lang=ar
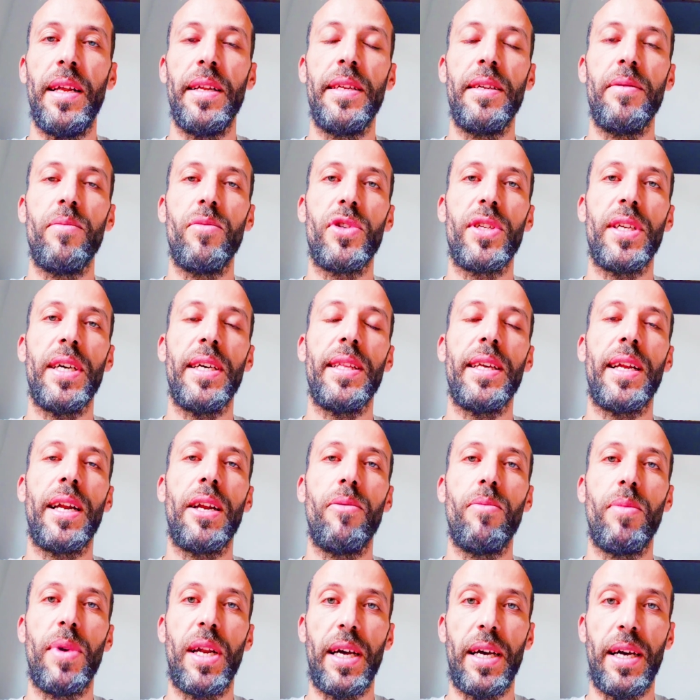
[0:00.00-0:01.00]
الذين
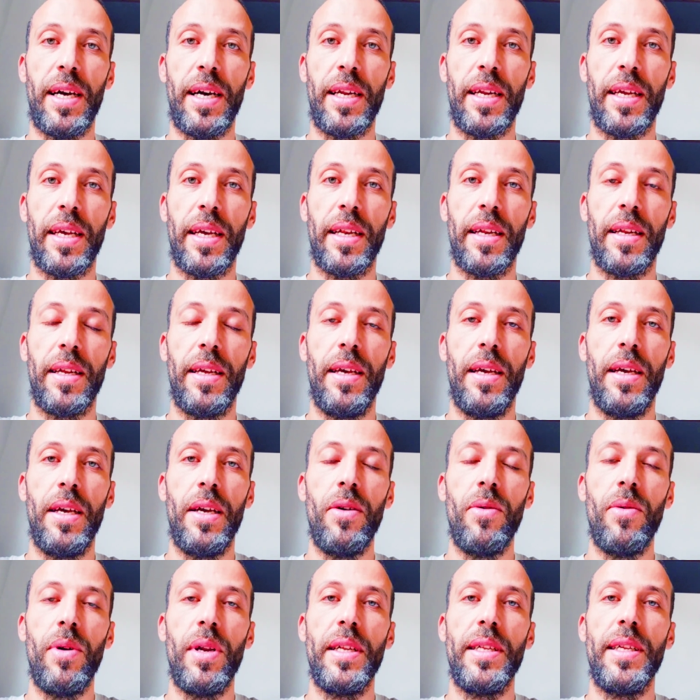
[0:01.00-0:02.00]
مسيطرين من القارئين
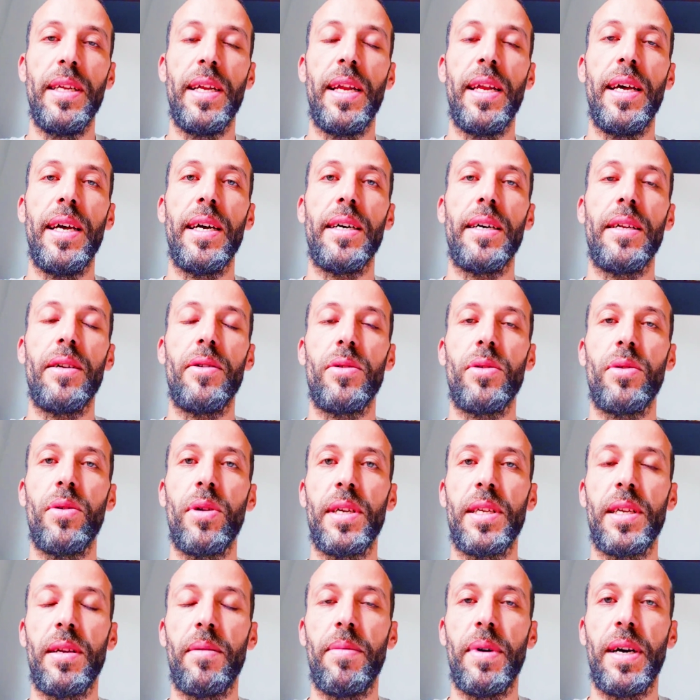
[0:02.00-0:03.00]
والذين لا يقرأون
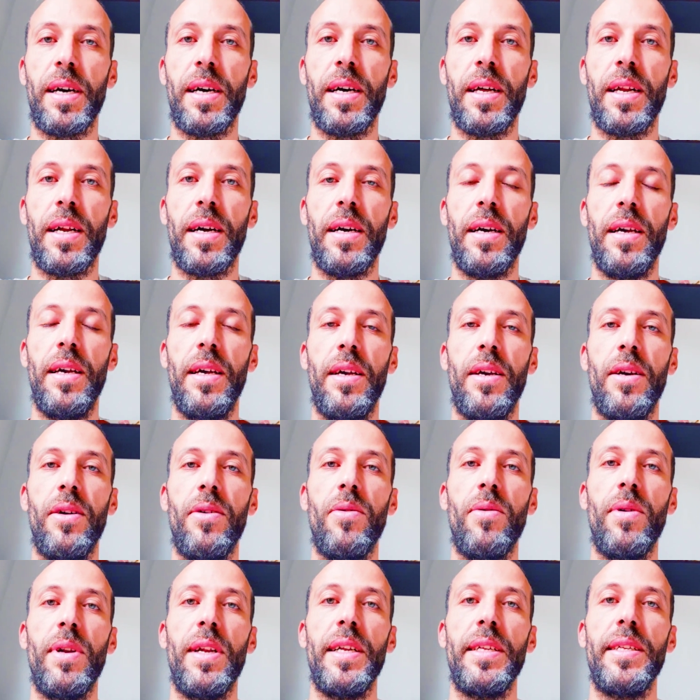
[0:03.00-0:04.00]
سورة البقرة
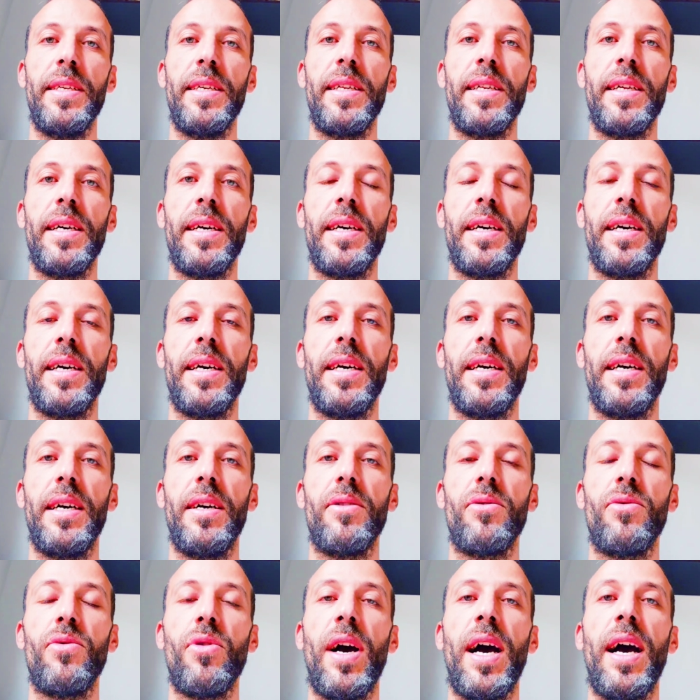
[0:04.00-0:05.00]
والذين
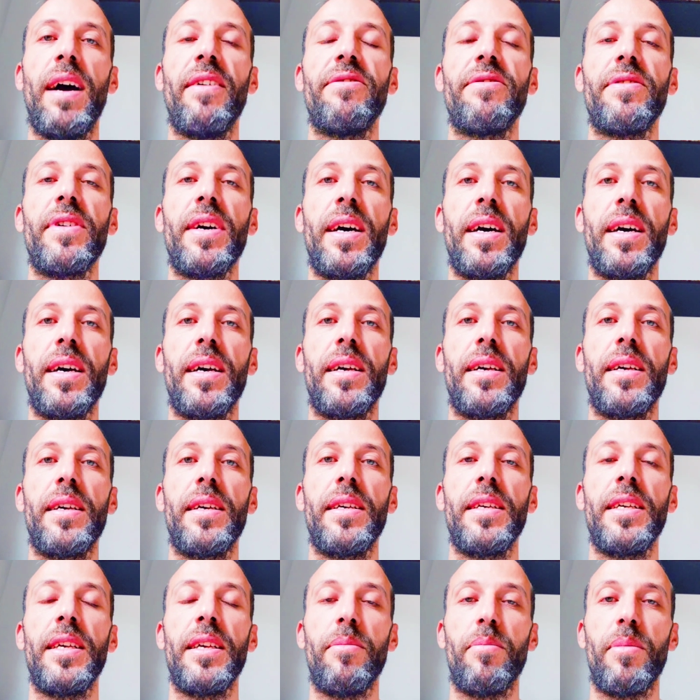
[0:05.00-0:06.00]
ضعفاء
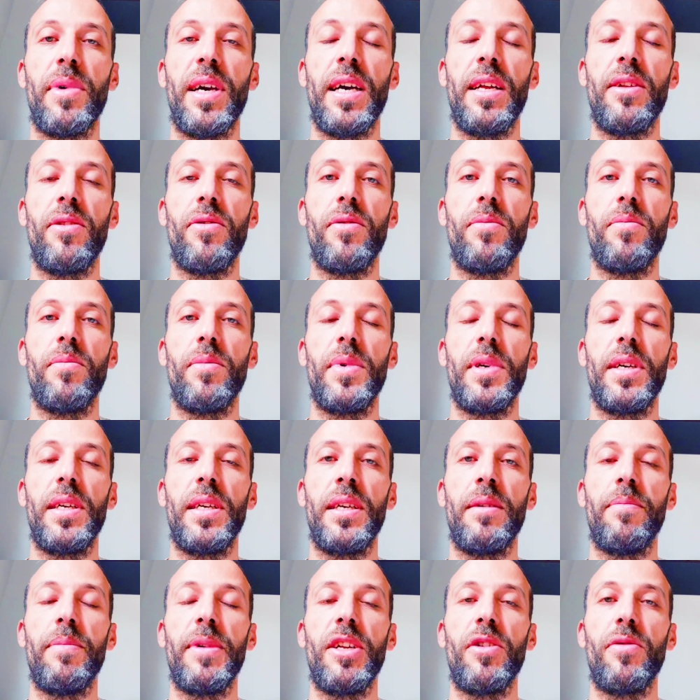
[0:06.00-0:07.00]
إيمانهم
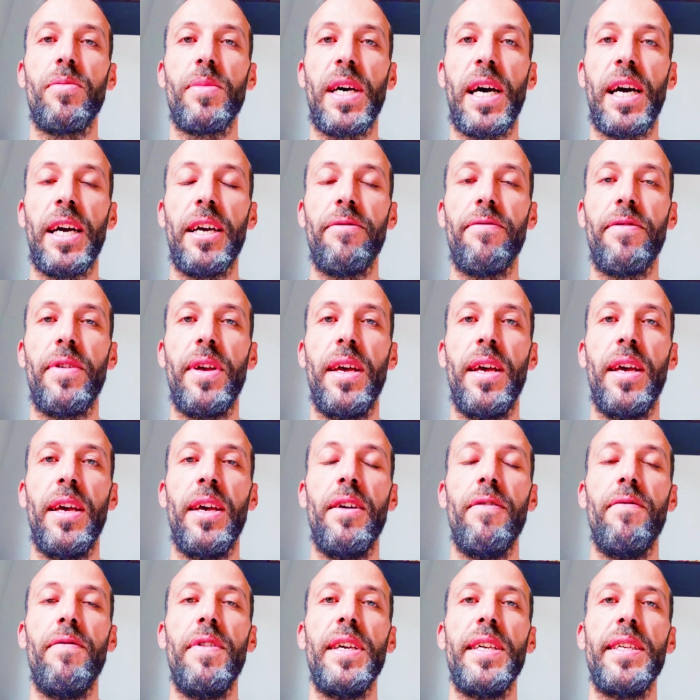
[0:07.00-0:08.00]
إيمانهم ضعيف
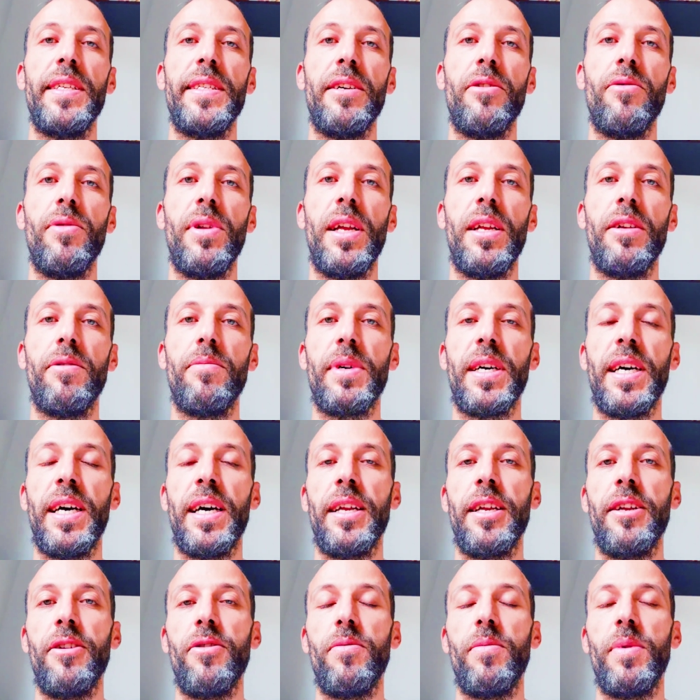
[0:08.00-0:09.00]
فيستولي عليهم
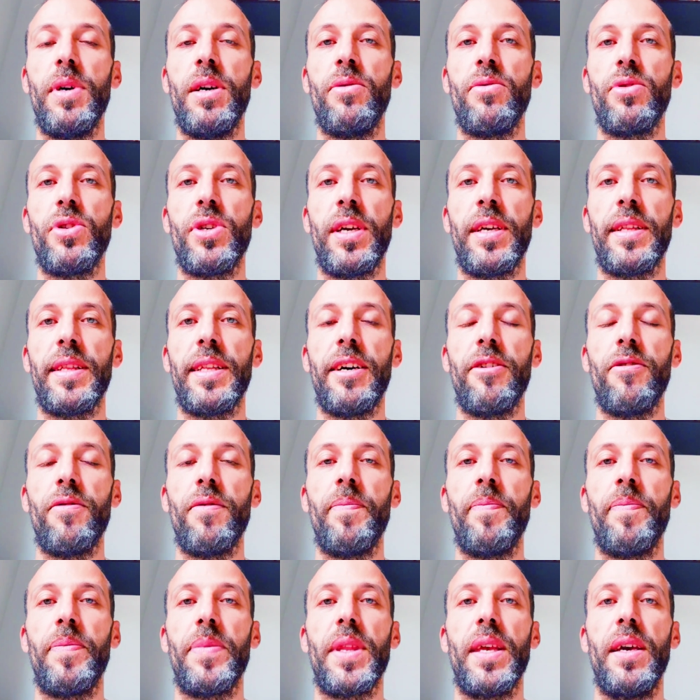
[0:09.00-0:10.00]
قرينهم أو
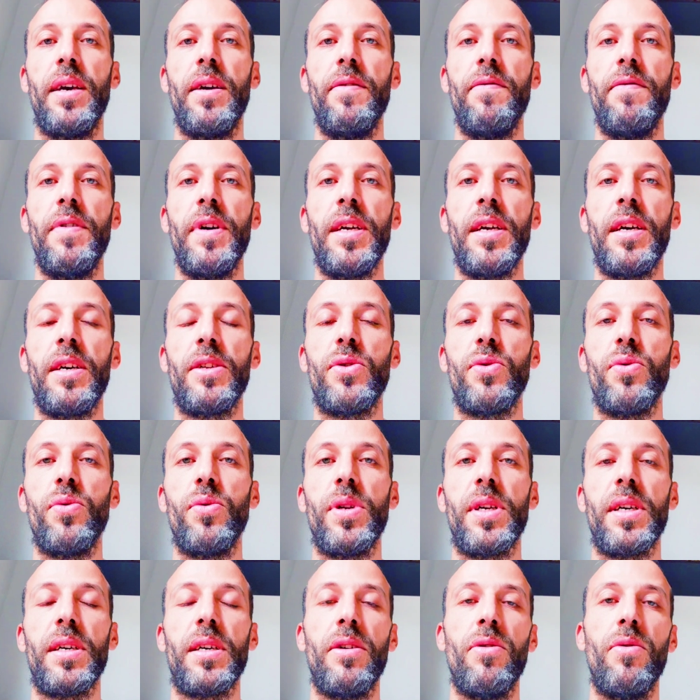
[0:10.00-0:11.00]
شيطانهم
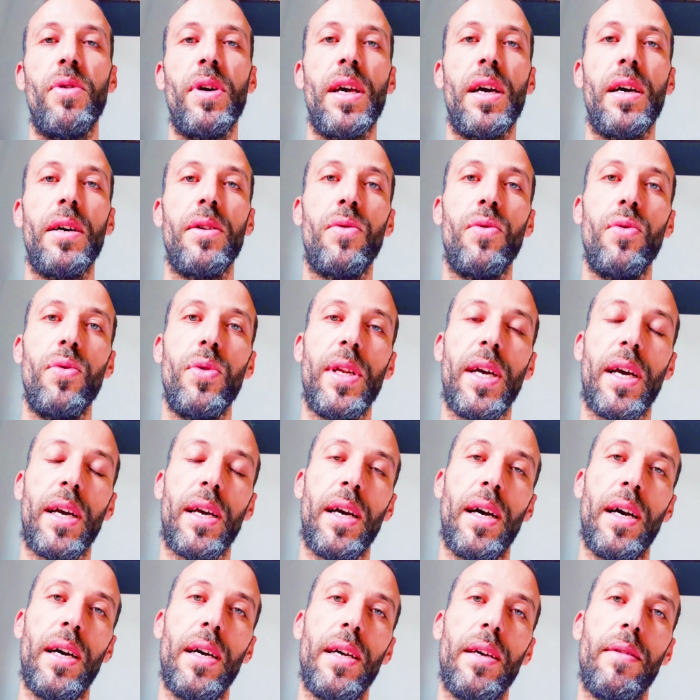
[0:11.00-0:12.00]
فيأتونك
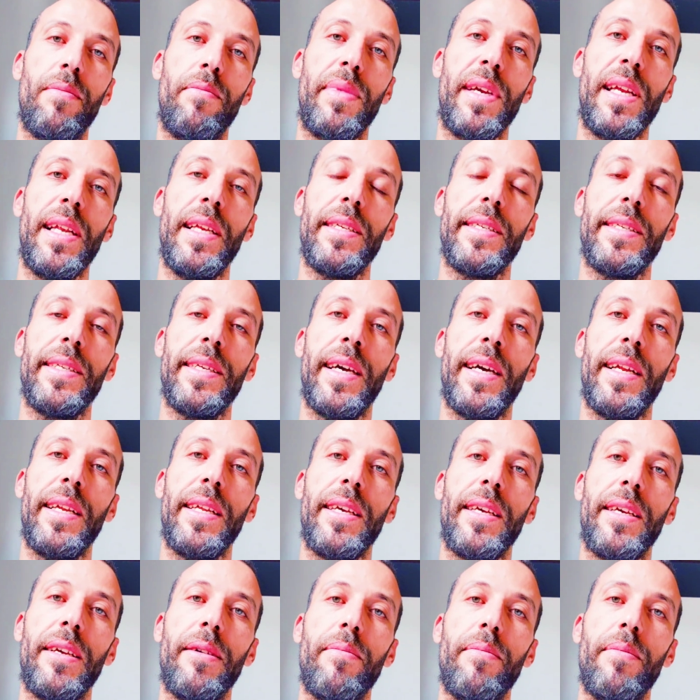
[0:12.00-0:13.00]
ويأدونك
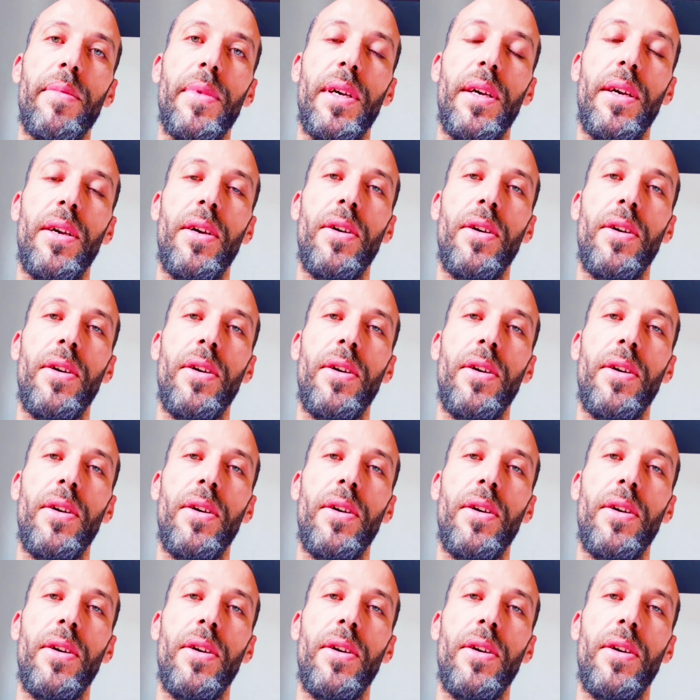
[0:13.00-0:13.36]
بلسانهم